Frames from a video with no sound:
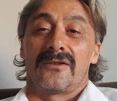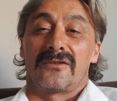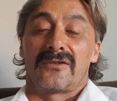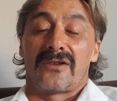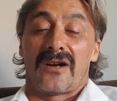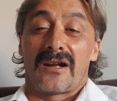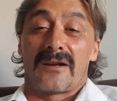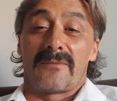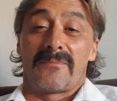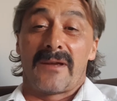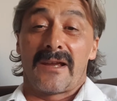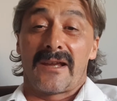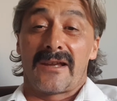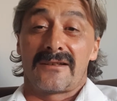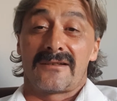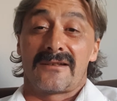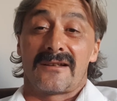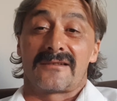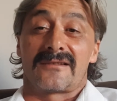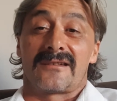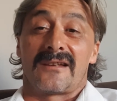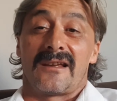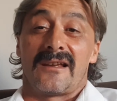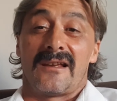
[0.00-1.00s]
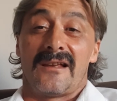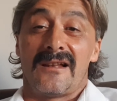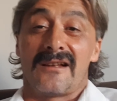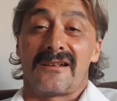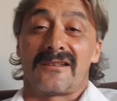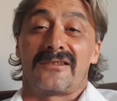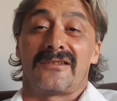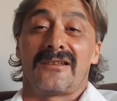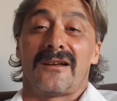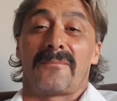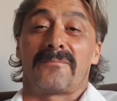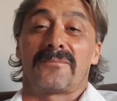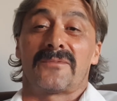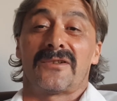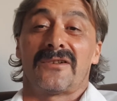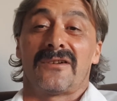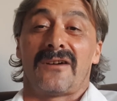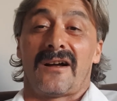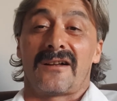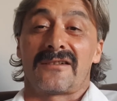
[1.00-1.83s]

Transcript: darbe gecesi ilk yaptığı